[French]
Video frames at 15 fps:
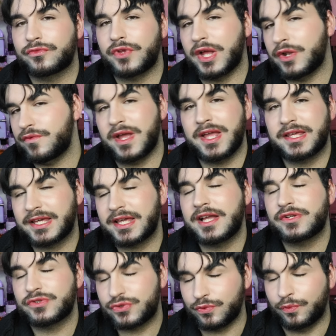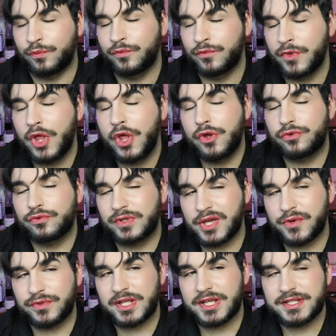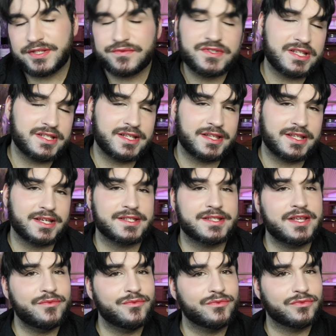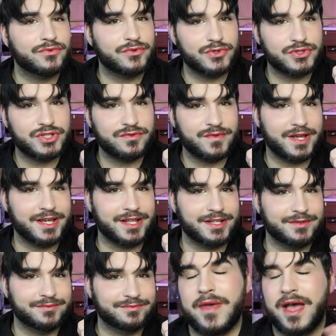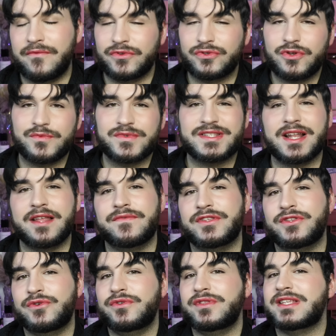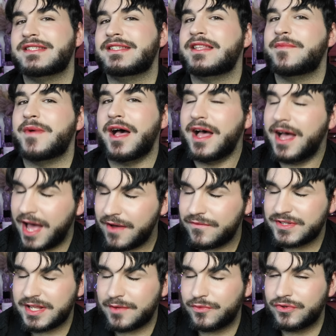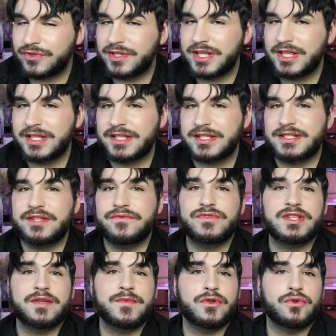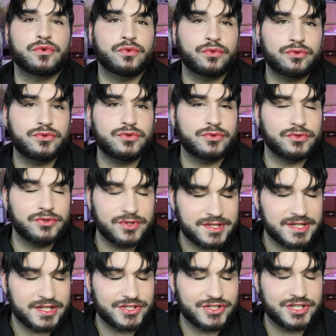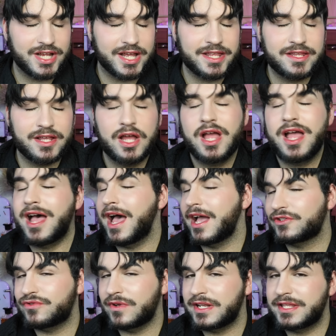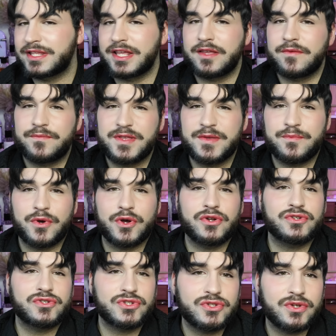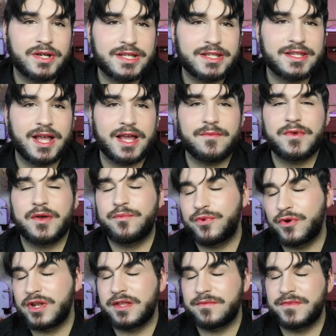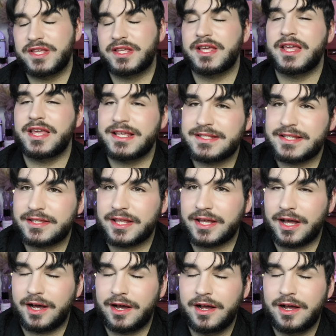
Elle lui a écrit un son. Donc écoutez, si vous êtes intéressé, continuez à regarder. avant de commencer la vidéo, n'hésitez pas à vous abonner si vous aimez le contenu de cette chaîne, actualité, people, story time, polémique, etc.